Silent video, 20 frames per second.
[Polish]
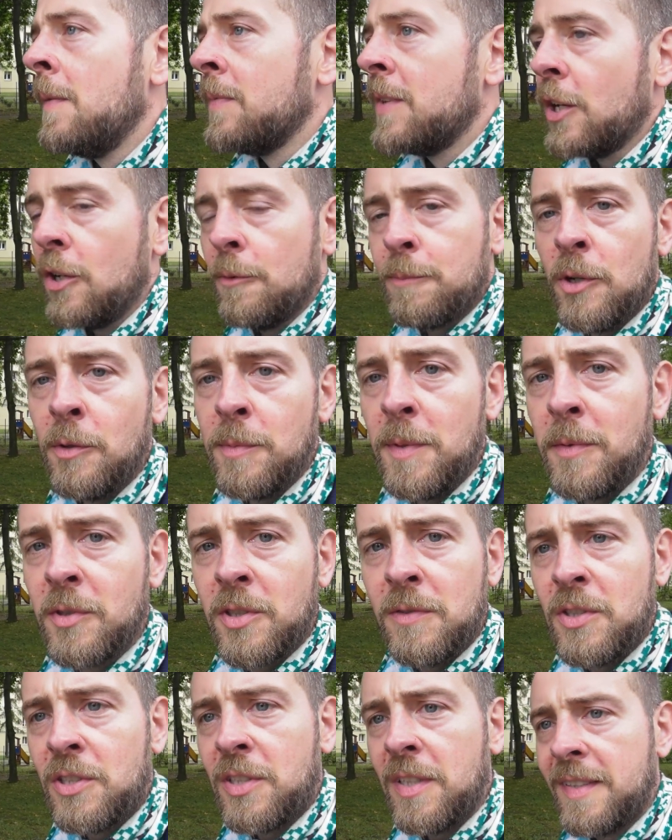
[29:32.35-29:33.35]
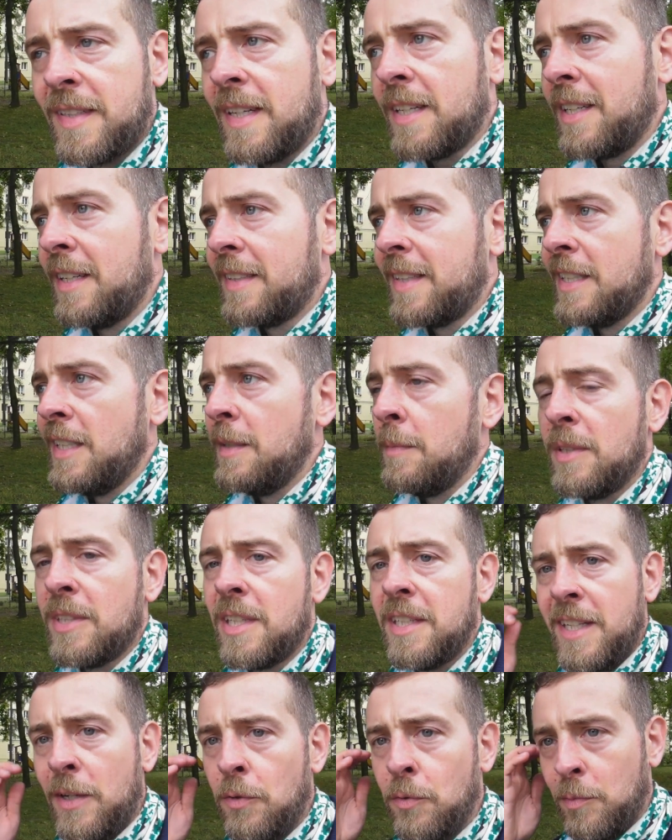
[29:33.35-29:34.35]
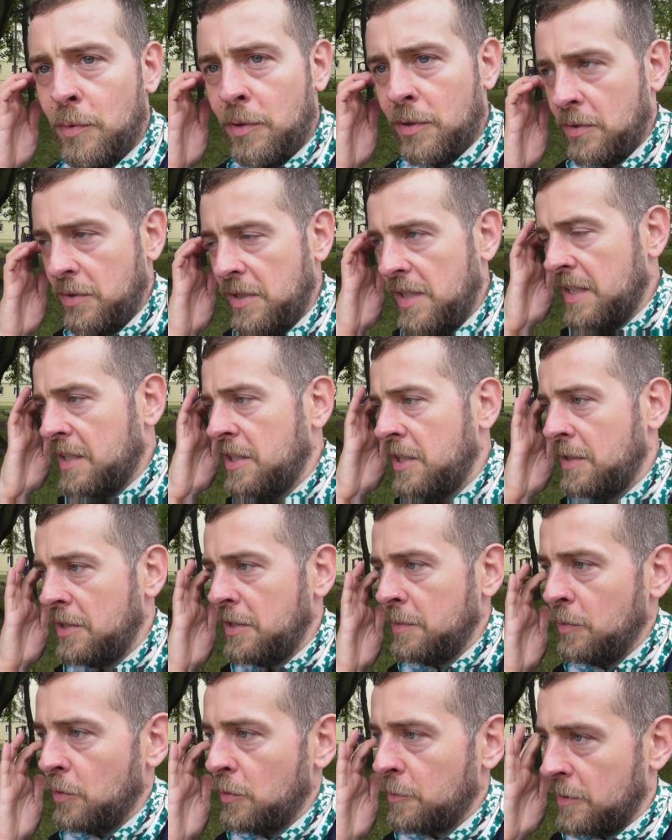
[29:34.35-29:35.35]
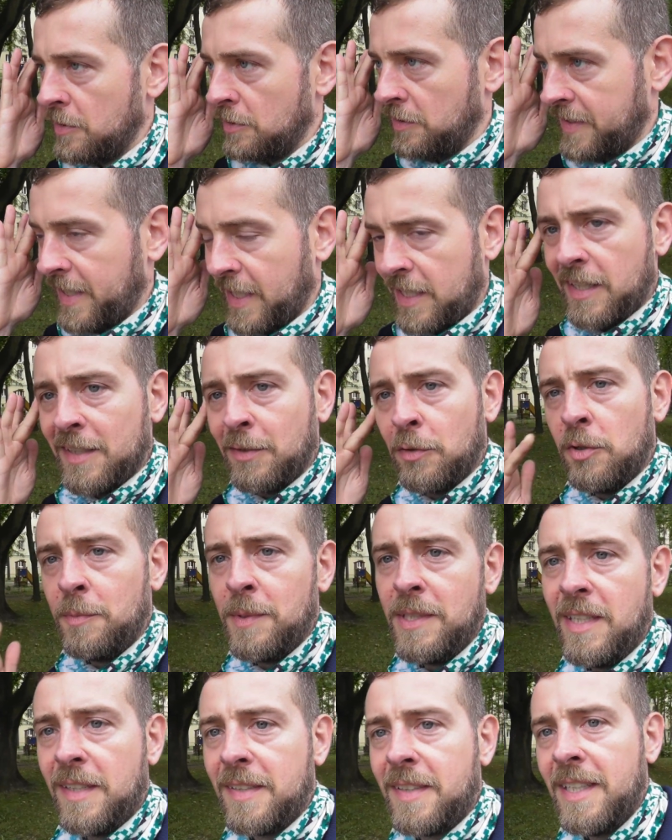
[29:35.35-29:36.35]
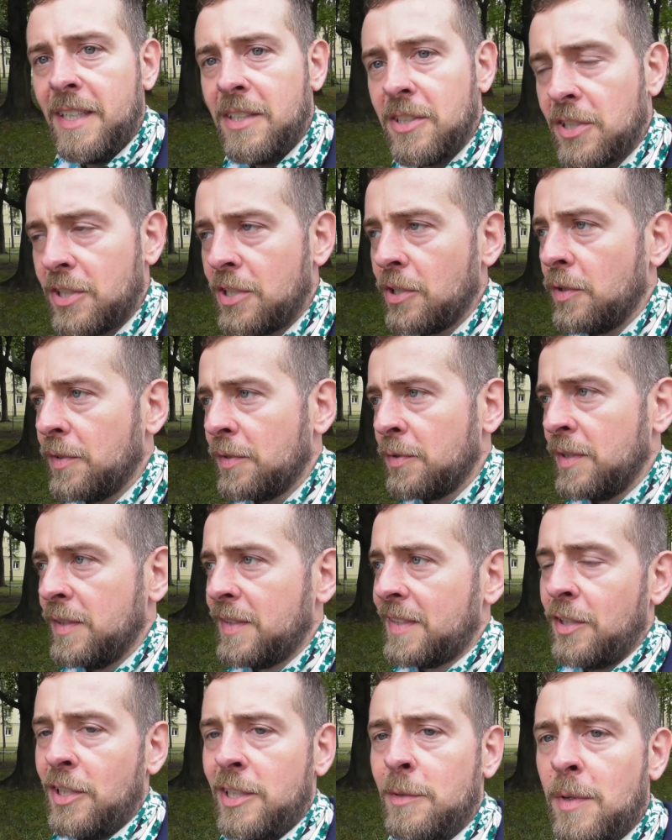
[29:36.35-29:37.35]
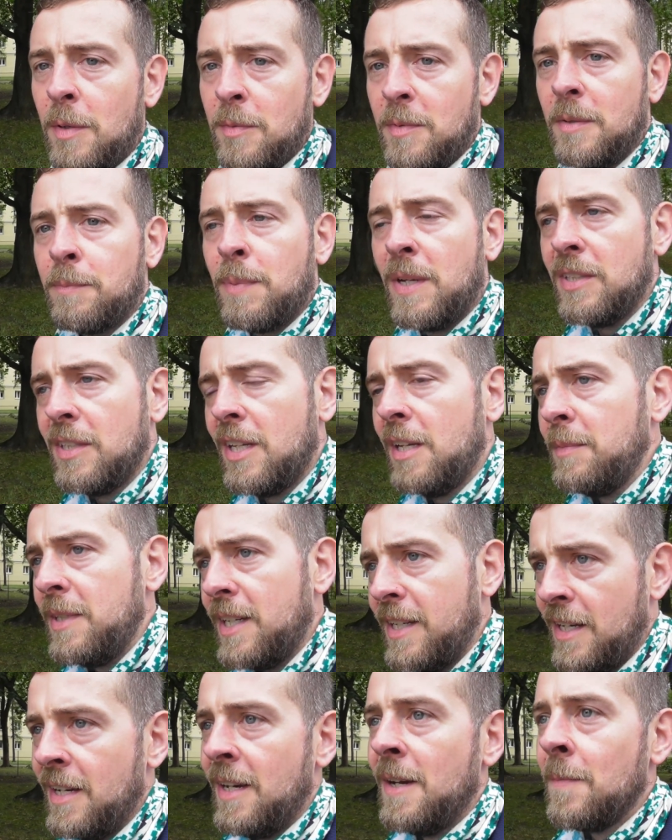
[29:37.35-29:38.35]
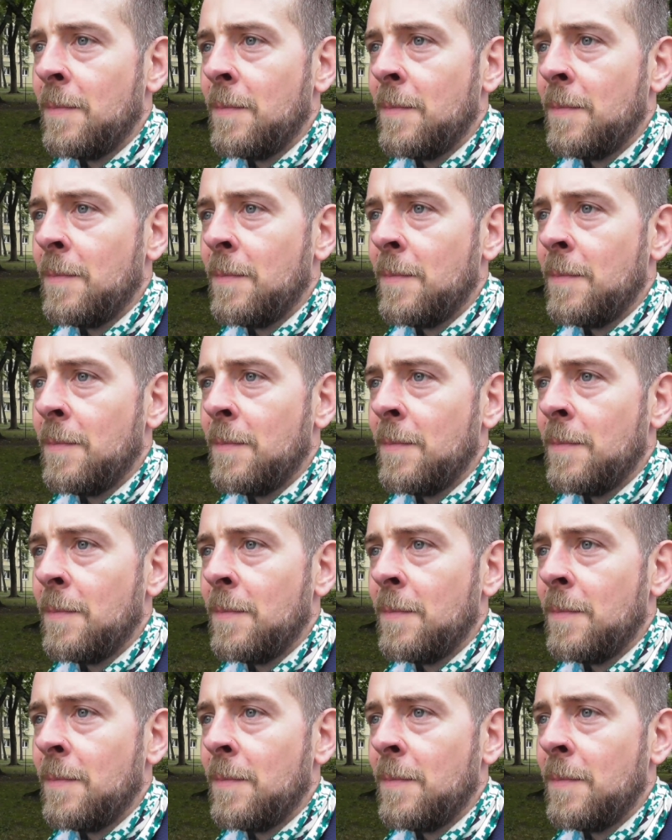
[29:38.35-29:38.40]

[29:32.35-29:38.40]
Tylko problem oczywiście z nakręceniem materiału, bo nie, nie, nie było zakazu robienia zdjęć, tylko z drugiej strony mamy pandemię,